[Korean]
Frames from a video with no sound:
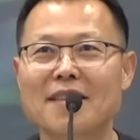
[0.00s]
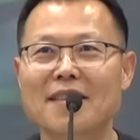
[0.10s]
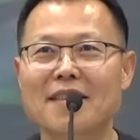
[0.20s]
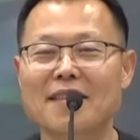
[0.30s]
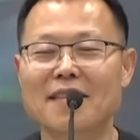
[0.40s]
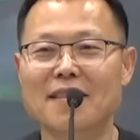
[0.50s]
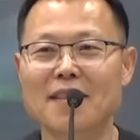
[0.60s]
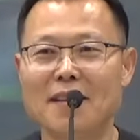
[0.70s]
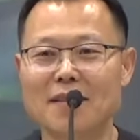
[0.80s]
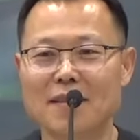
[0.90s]
예,
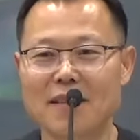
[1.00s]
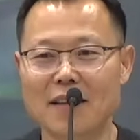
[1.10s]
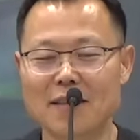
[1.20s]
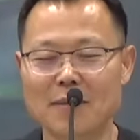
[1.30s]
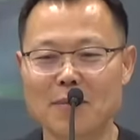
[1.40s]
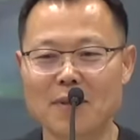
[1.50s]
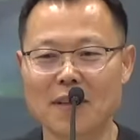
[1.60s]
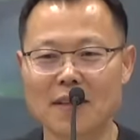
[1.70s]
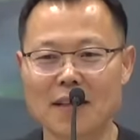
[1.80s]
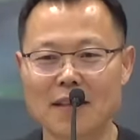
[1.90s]
장,
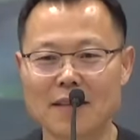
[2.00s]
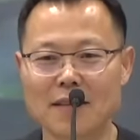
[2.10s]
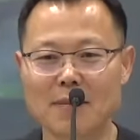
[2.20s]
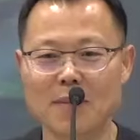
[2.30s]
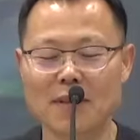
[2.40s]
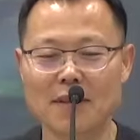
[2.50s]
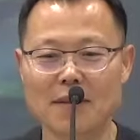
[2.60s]
단점보다 장점이